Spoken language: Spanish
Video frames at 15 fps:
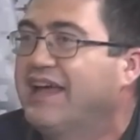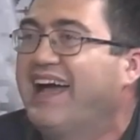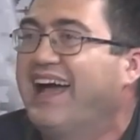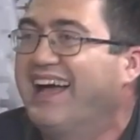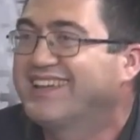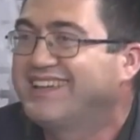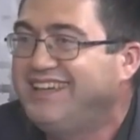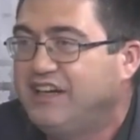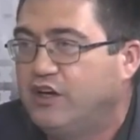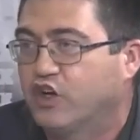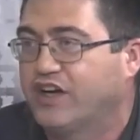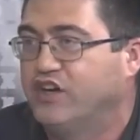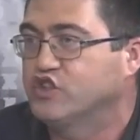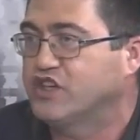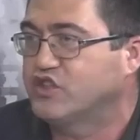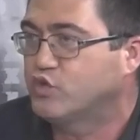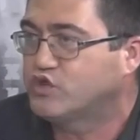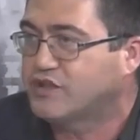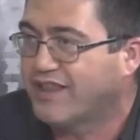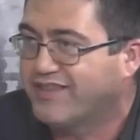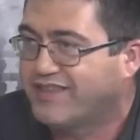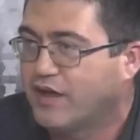Aquí lo que nos ha
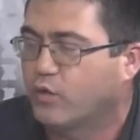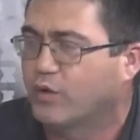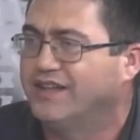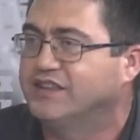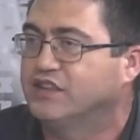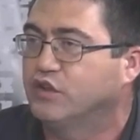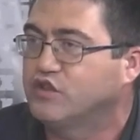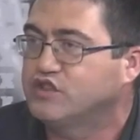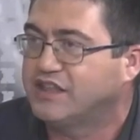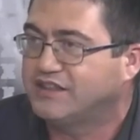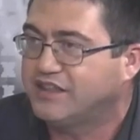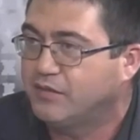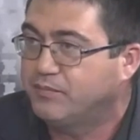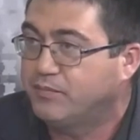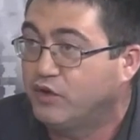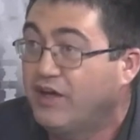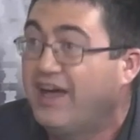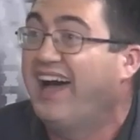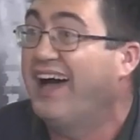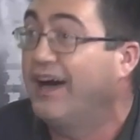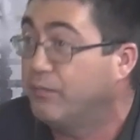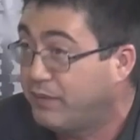sustanciado durante todo este tiempo,
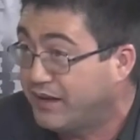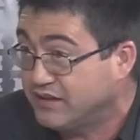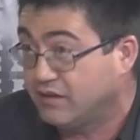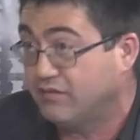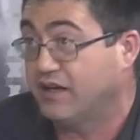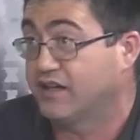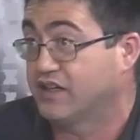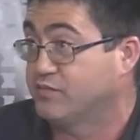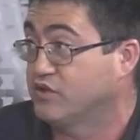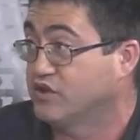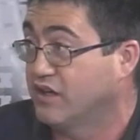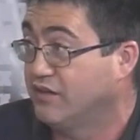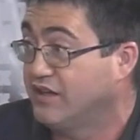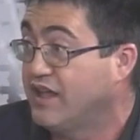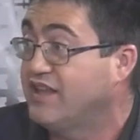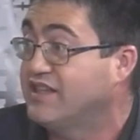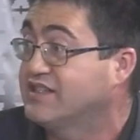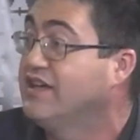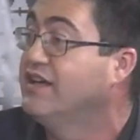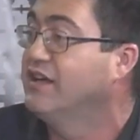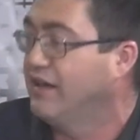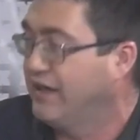aparte de las responsabilidades
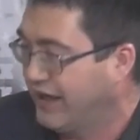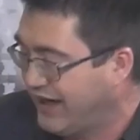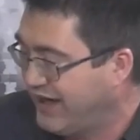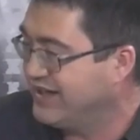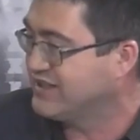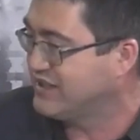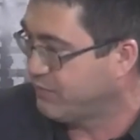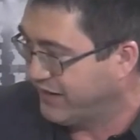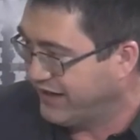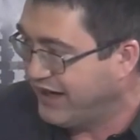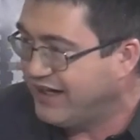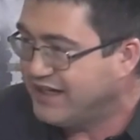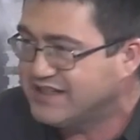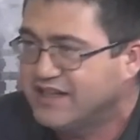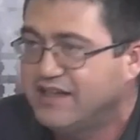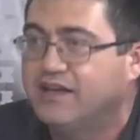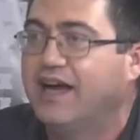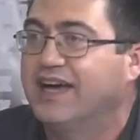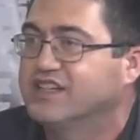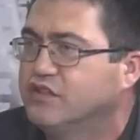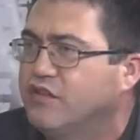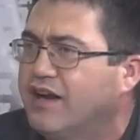legales y penales, ha
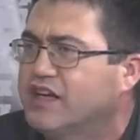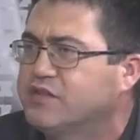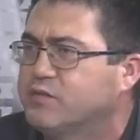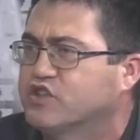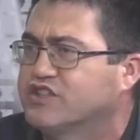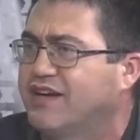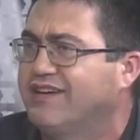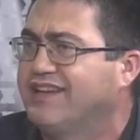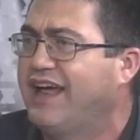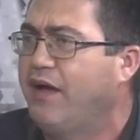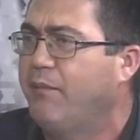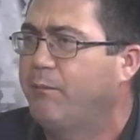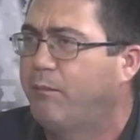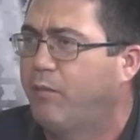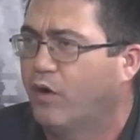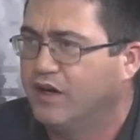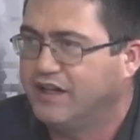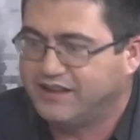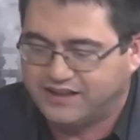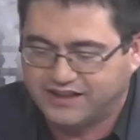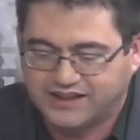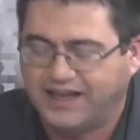sido la responsabilidad
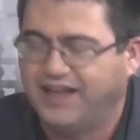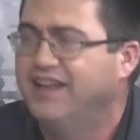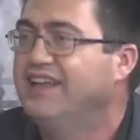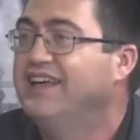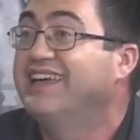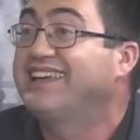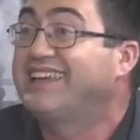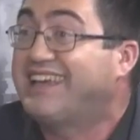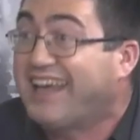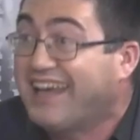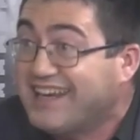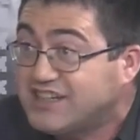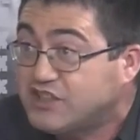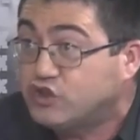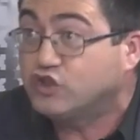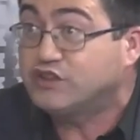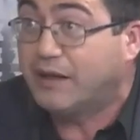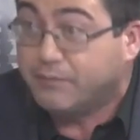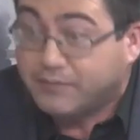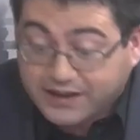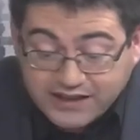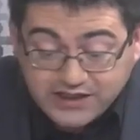política que esto
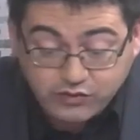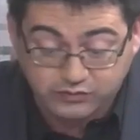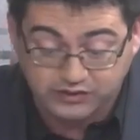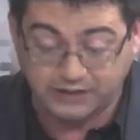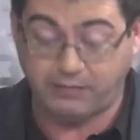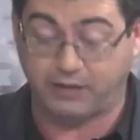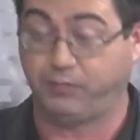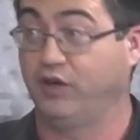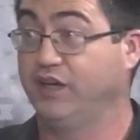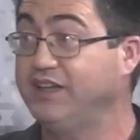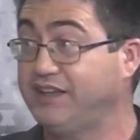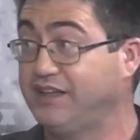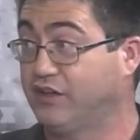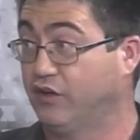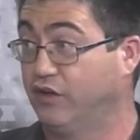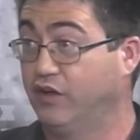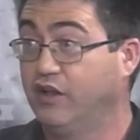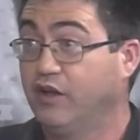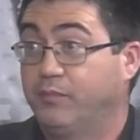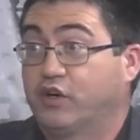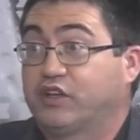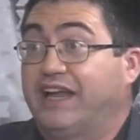también es un tema político,
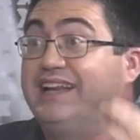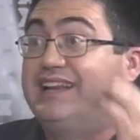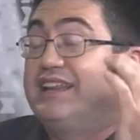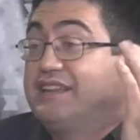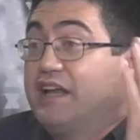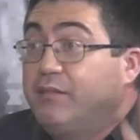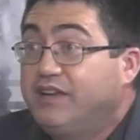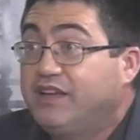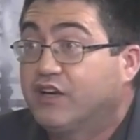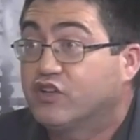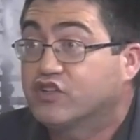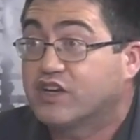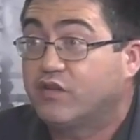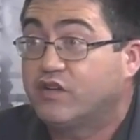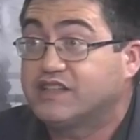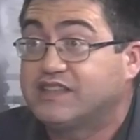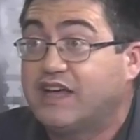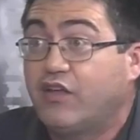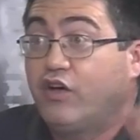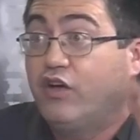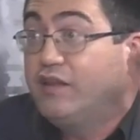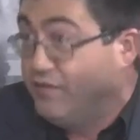porque el dictamen del Consejo de
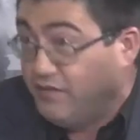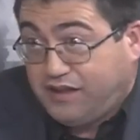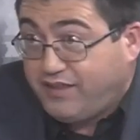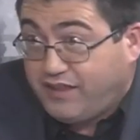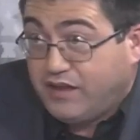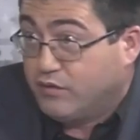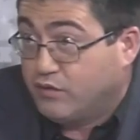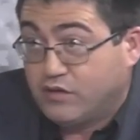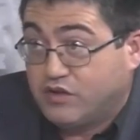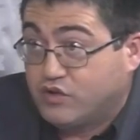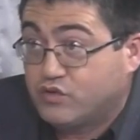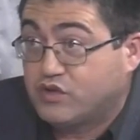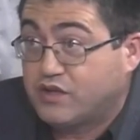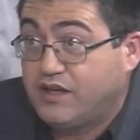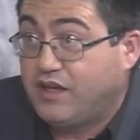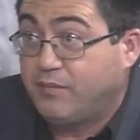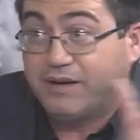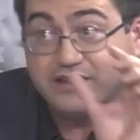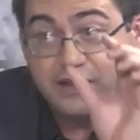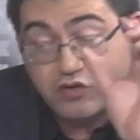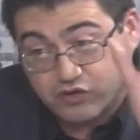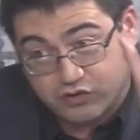Estado dice en uno de sus eh,
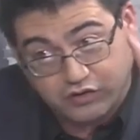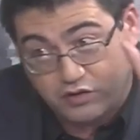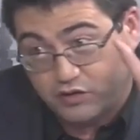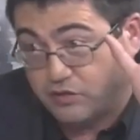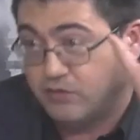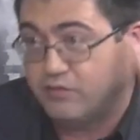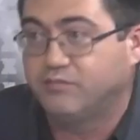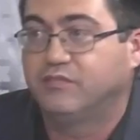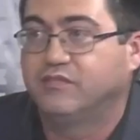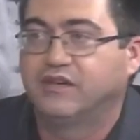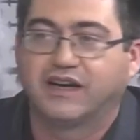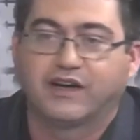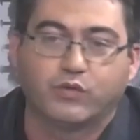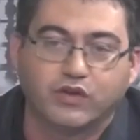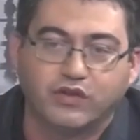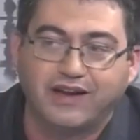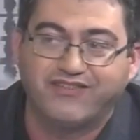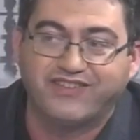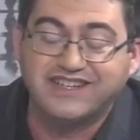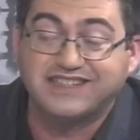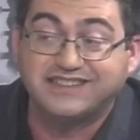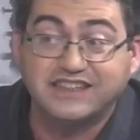apartados, no mm, recuerdo la
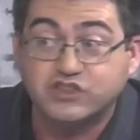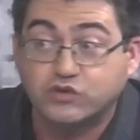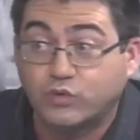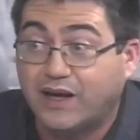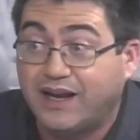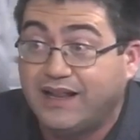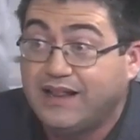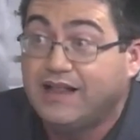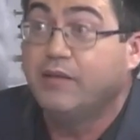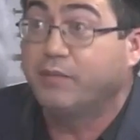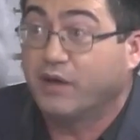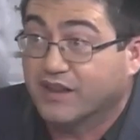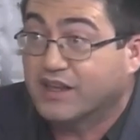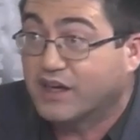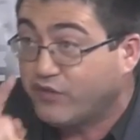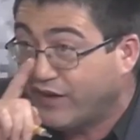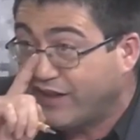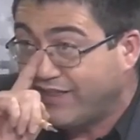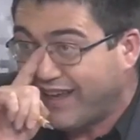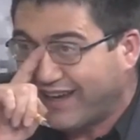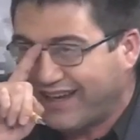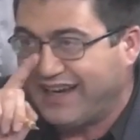frase textual, pero hace
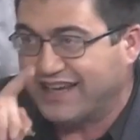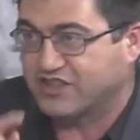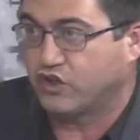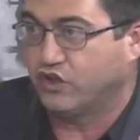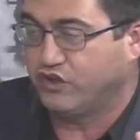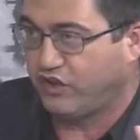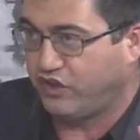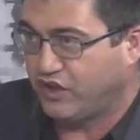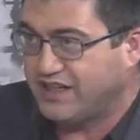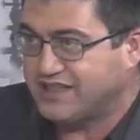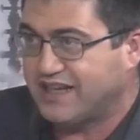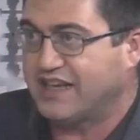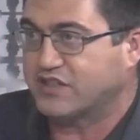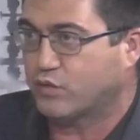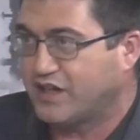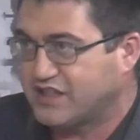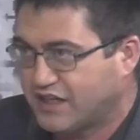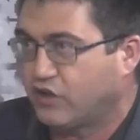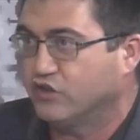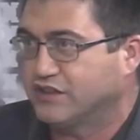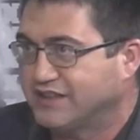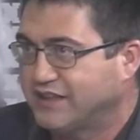referencia a que las condiciones en las cuales se
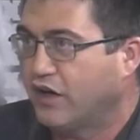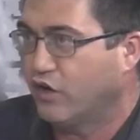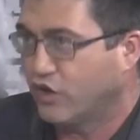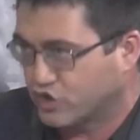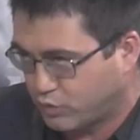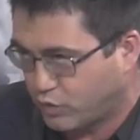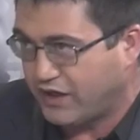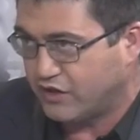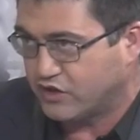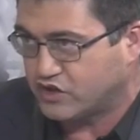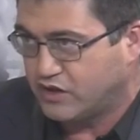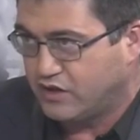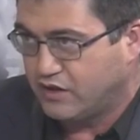contrataron los vuelos